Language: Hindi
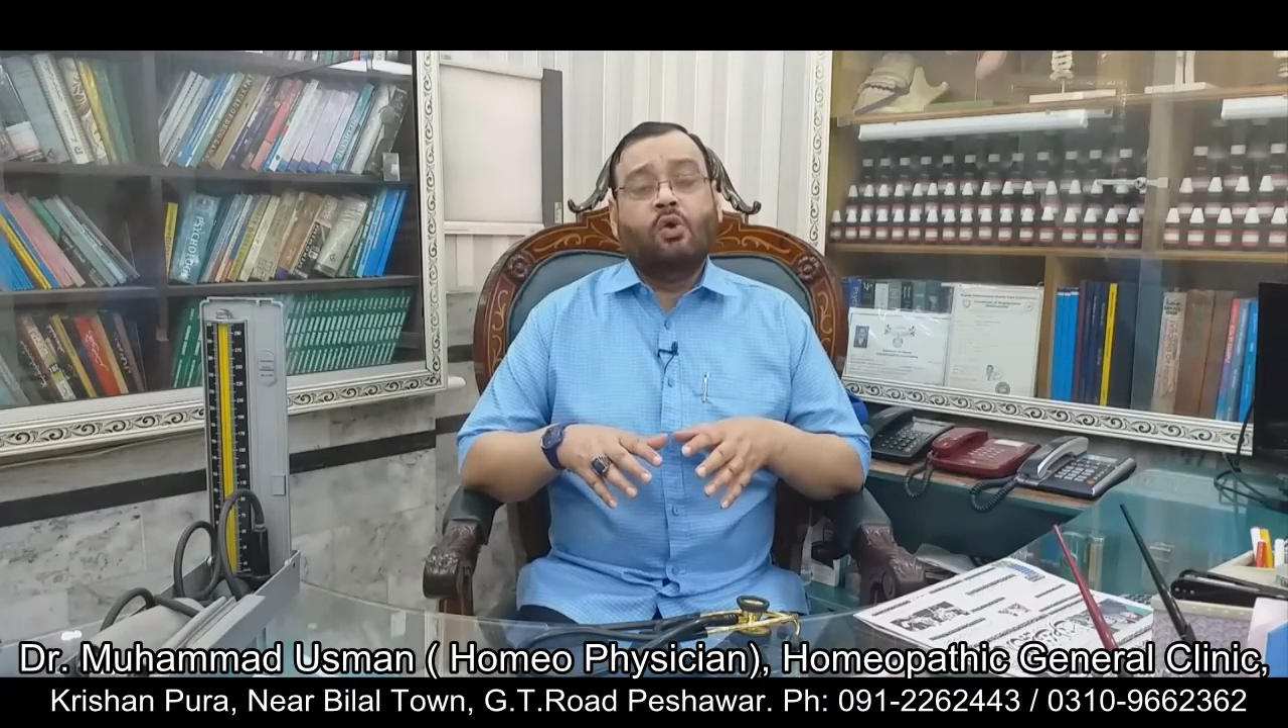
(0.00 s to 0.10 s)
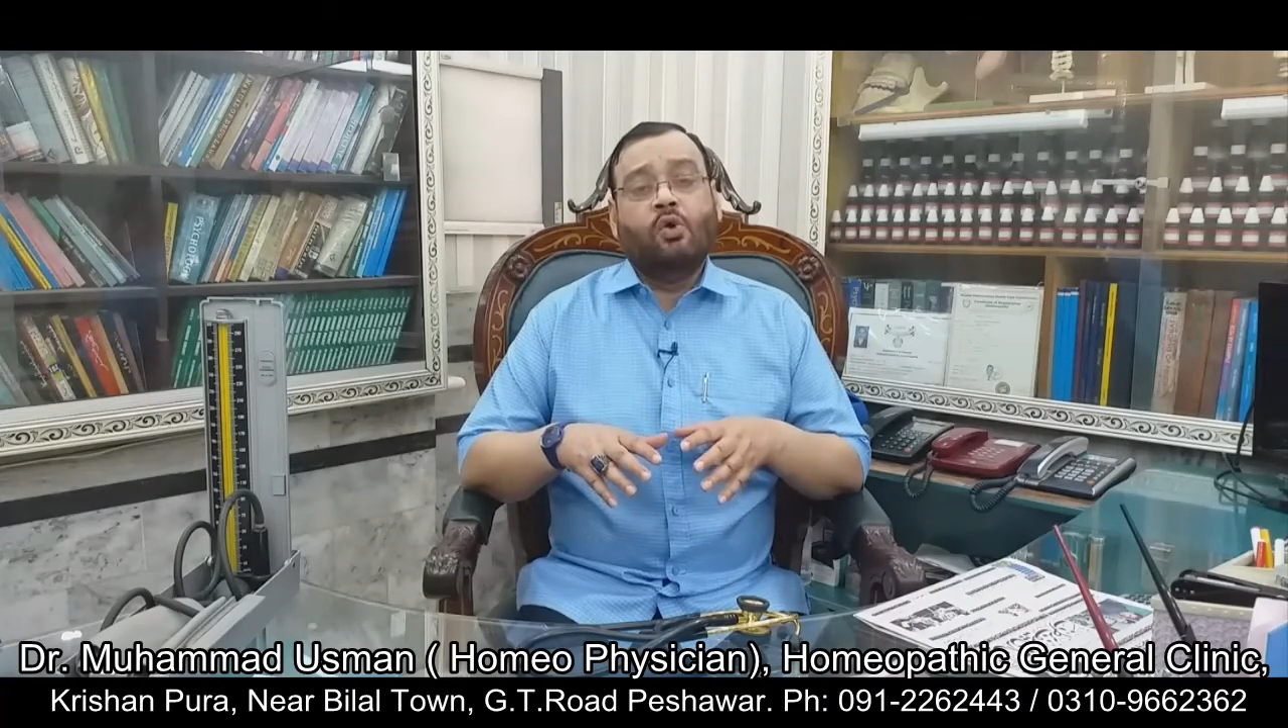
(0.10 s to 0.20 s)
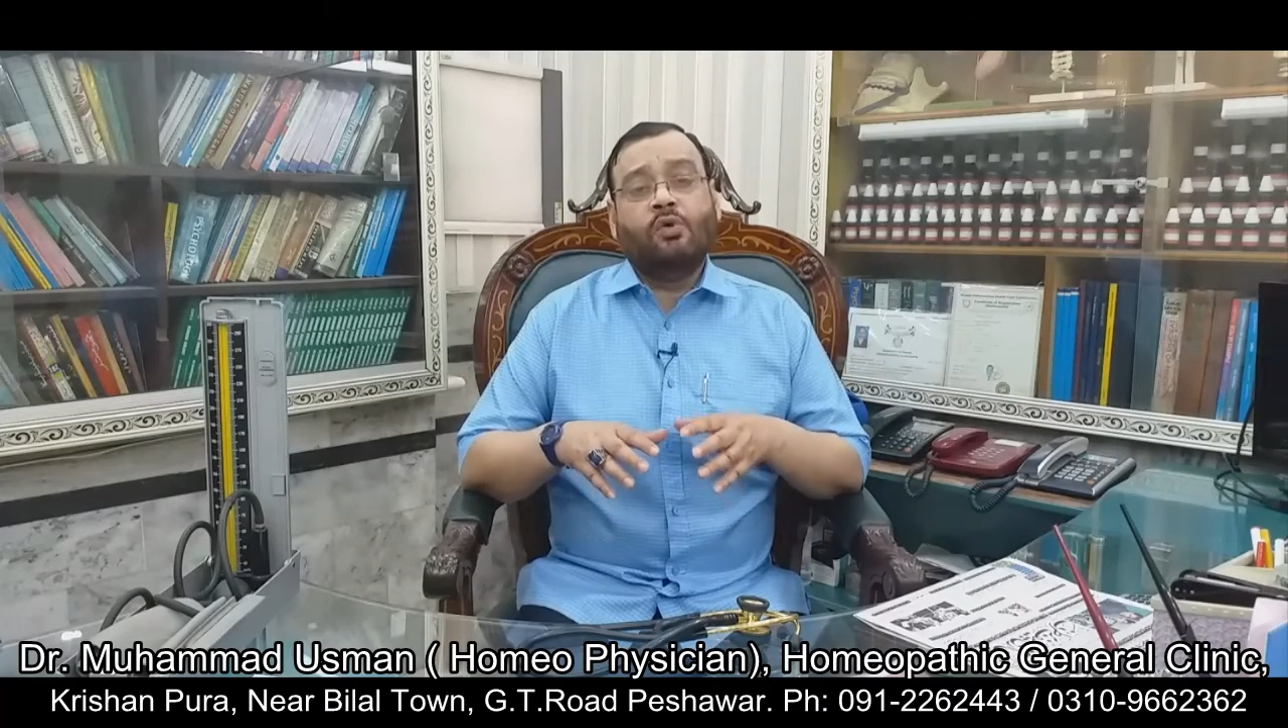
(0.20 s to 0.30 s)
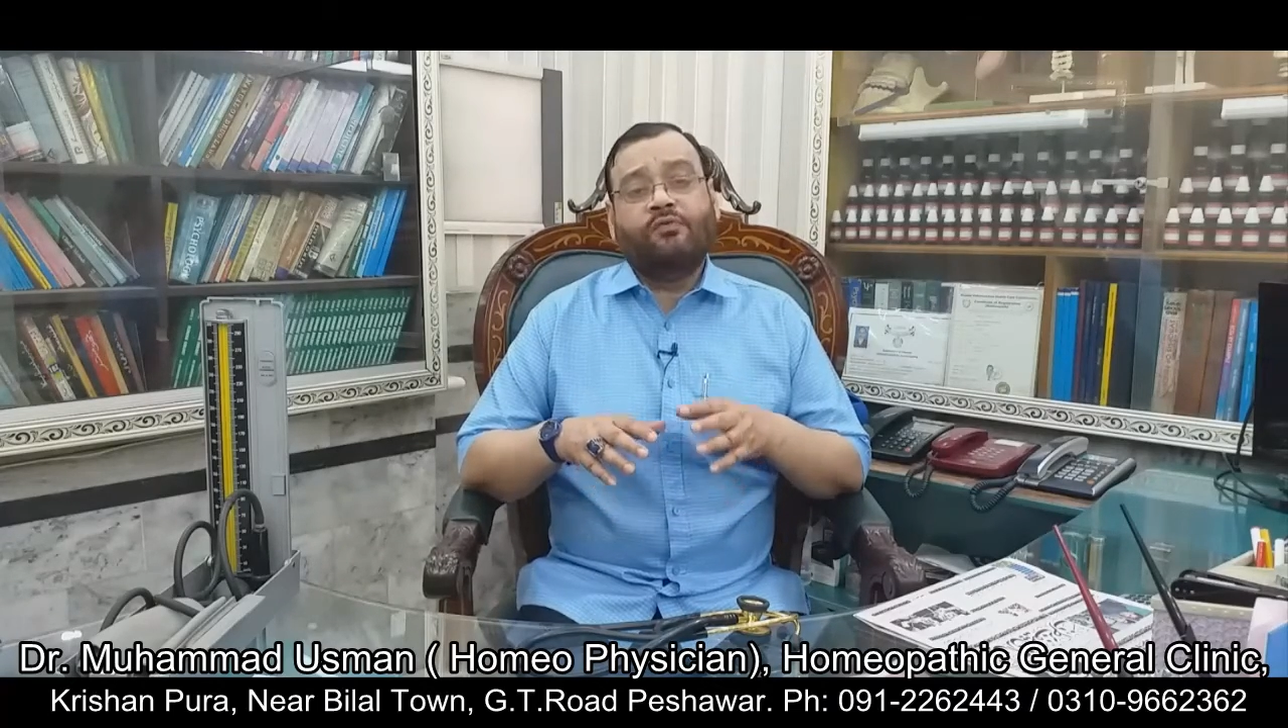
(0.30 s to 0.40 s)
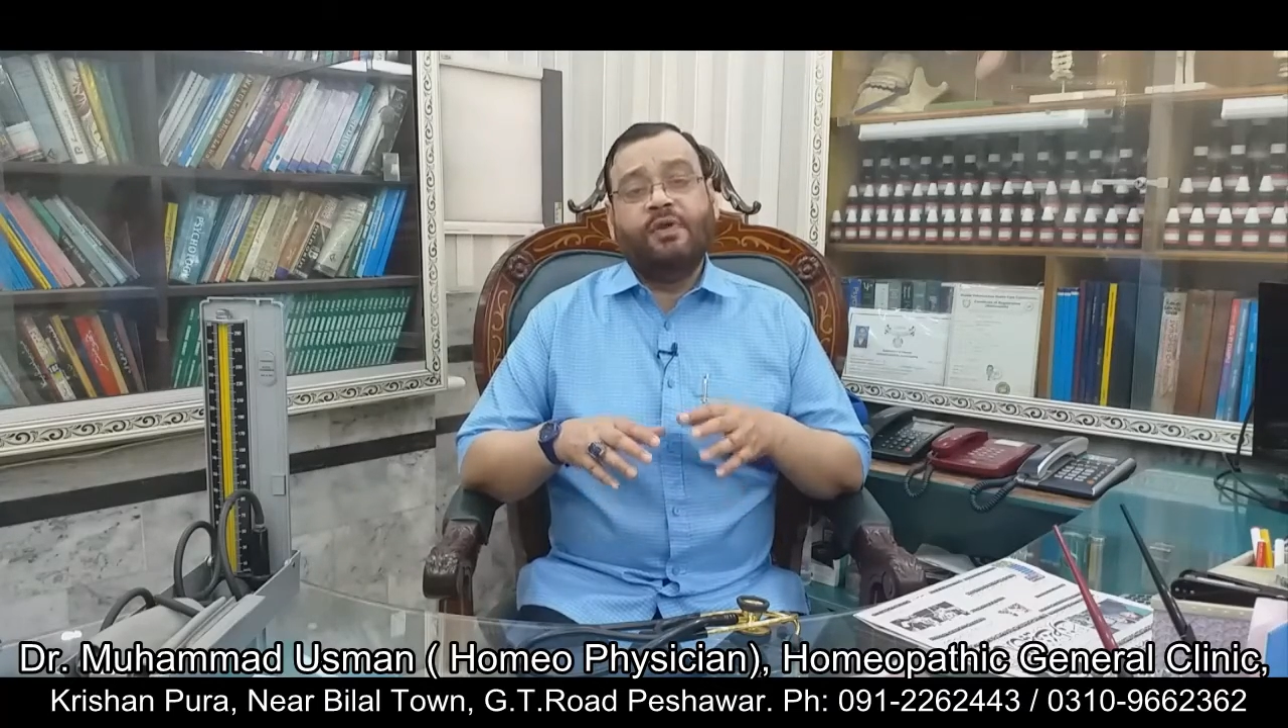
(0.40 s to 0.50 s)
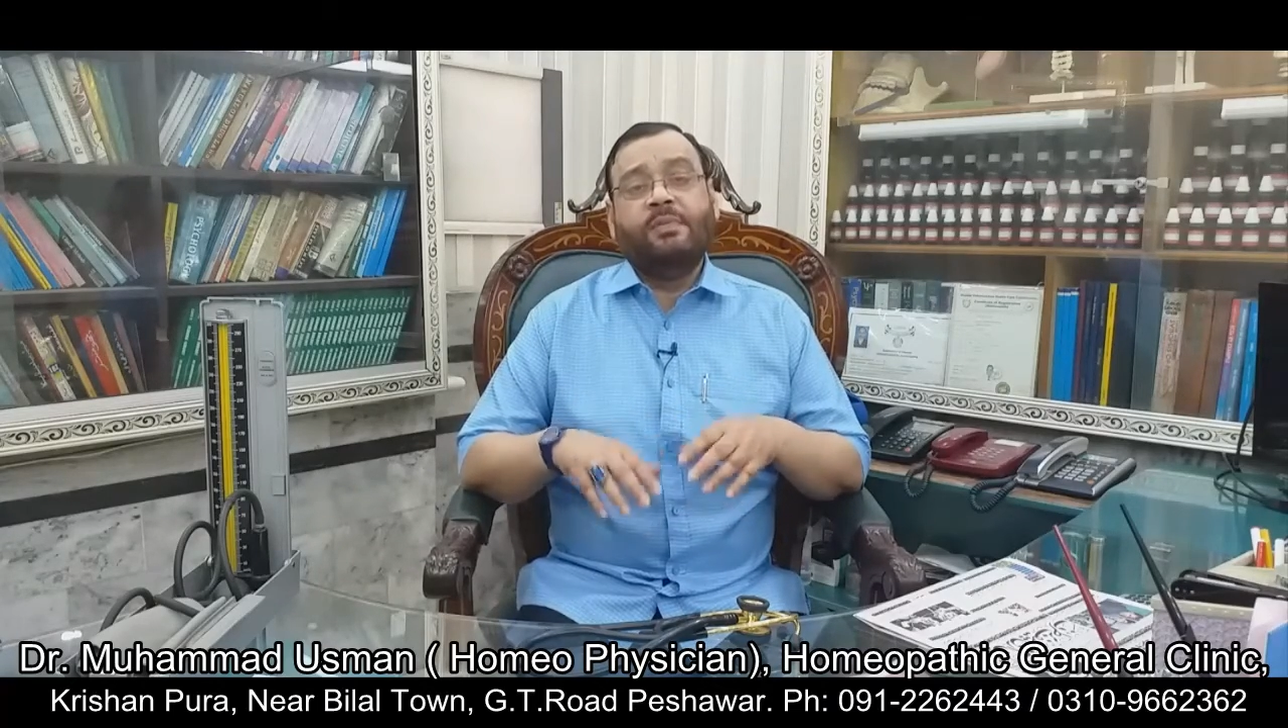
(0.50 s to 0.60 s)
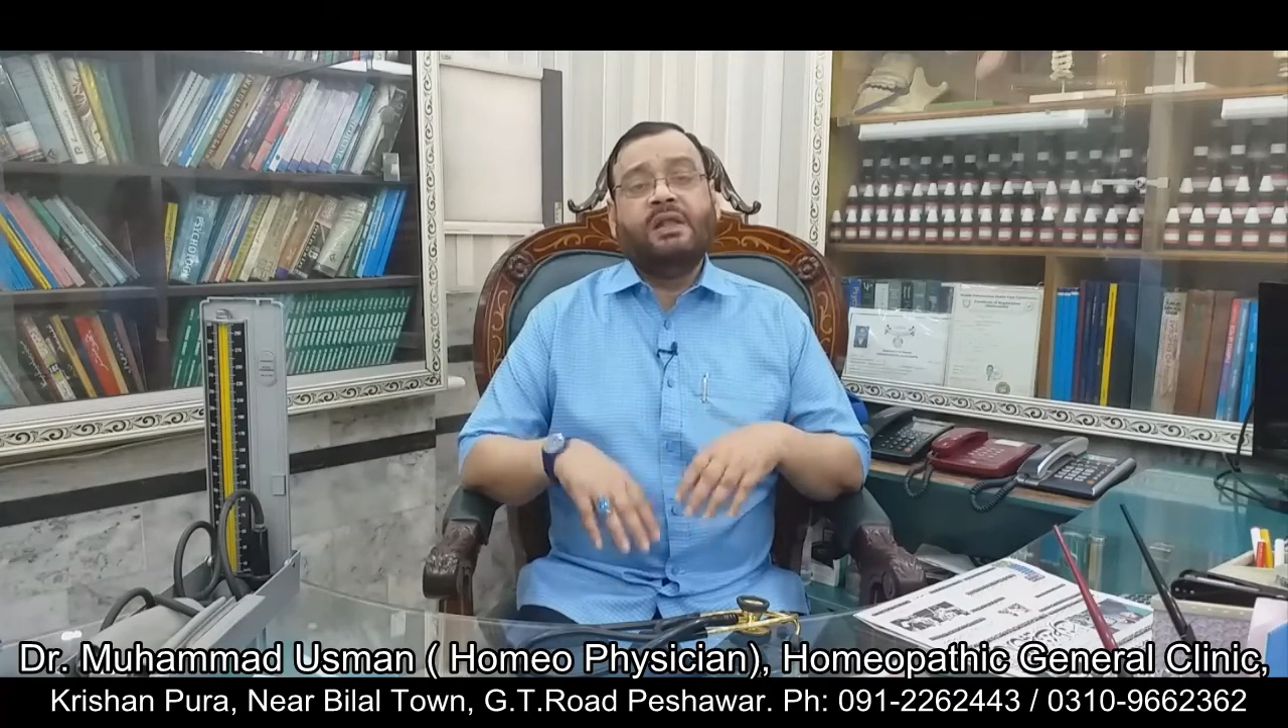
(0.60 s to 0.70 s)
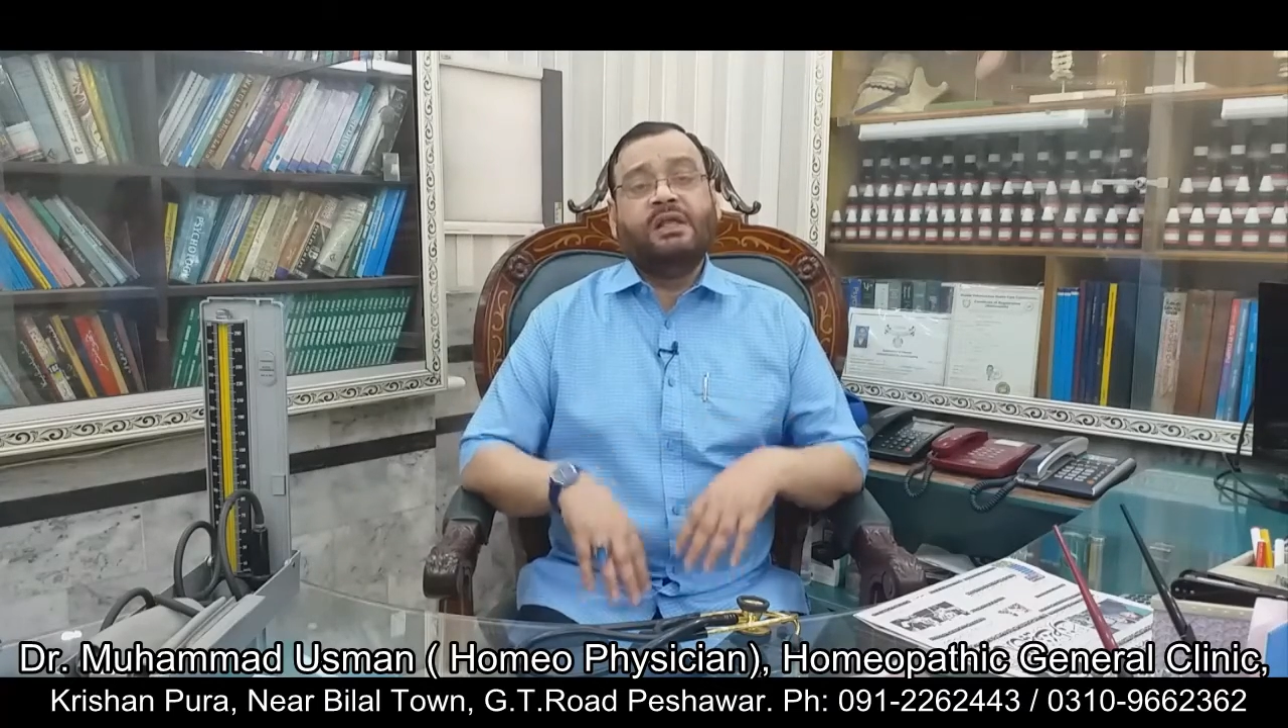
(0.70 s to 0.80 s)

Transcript: और फीमेल